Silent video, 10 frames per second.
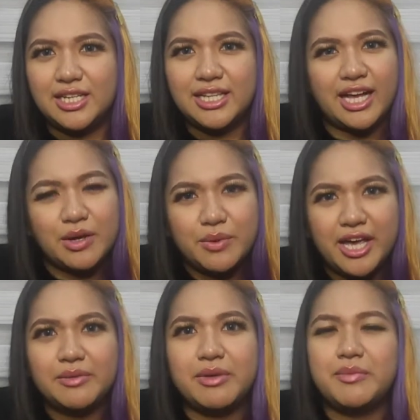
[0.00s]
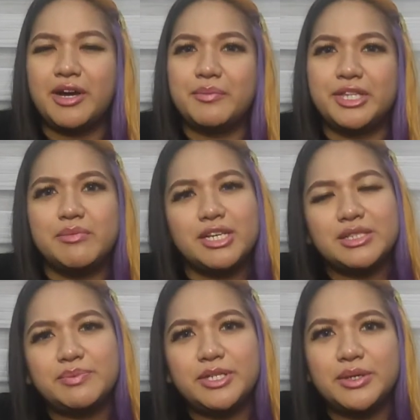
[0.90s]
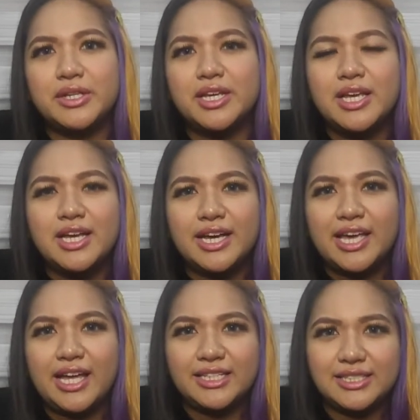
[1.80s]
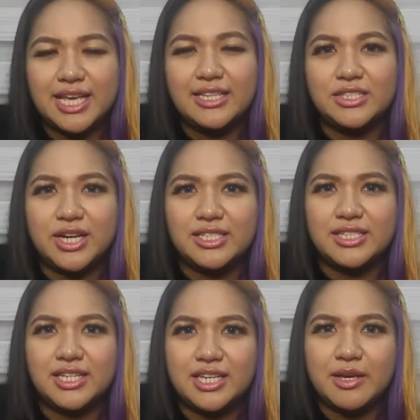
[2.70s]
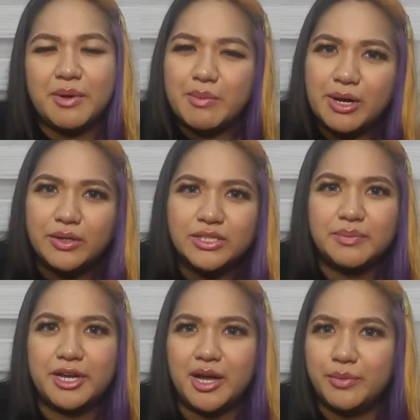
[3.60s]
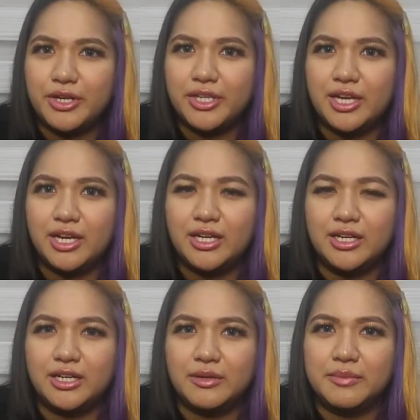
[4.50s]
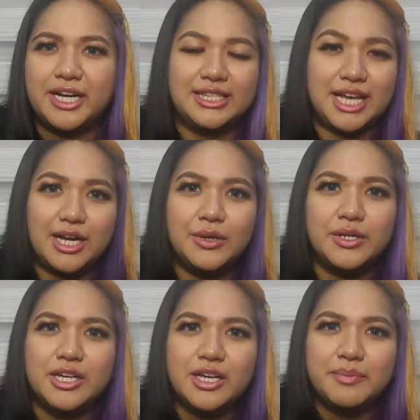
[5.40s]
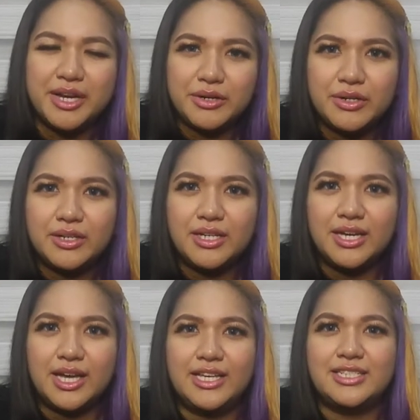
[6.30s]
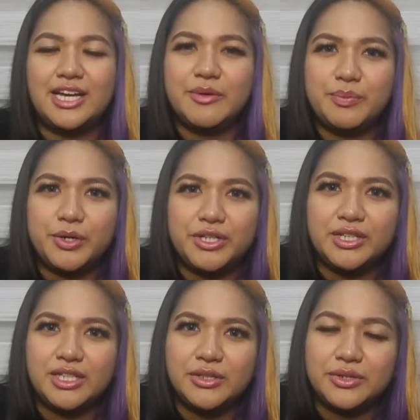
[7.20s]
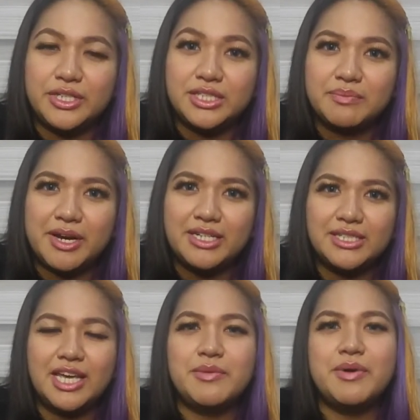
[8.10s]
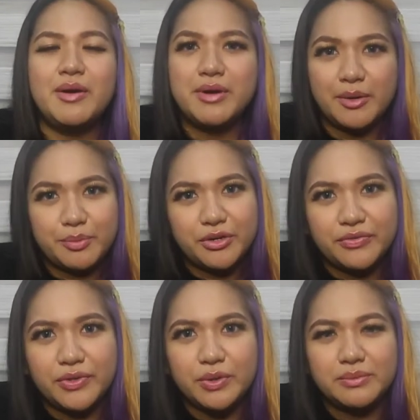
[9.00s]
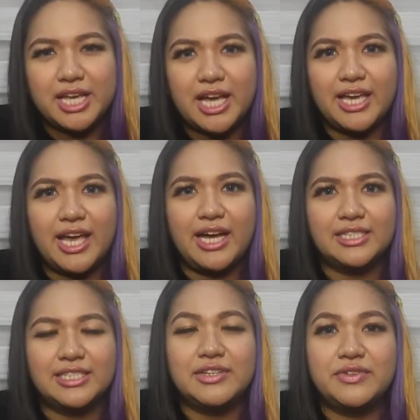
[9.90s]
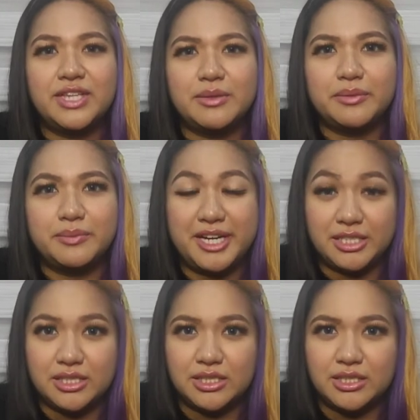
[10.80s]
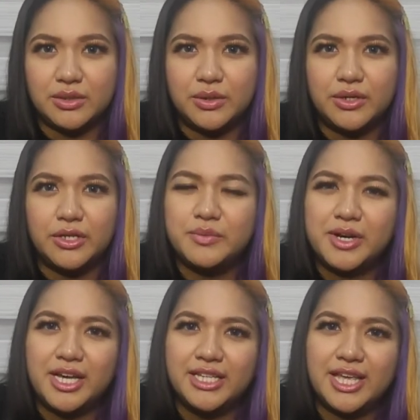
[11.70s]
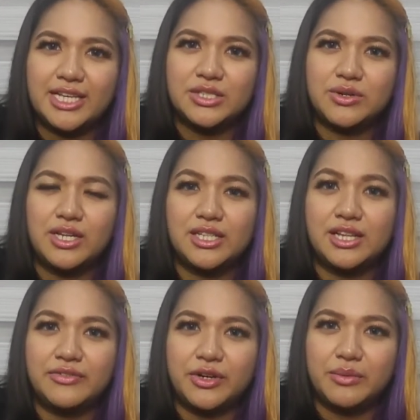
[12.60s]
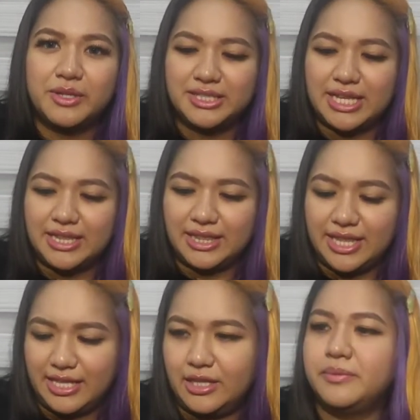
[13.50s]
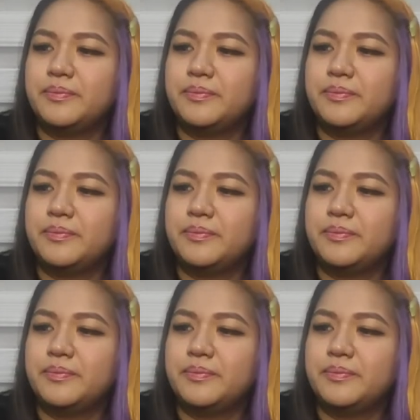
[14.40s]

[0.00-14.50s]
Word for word: ginagawa and may mga mini minimix pa doon. Kaya ang scent niya is nagiging mabango sa pang-amoy ng mga tao. Pero, isang important ingredient para sa ibang mga perfumes ay ang civet musk or yung mga in-extract nila from the scent plant.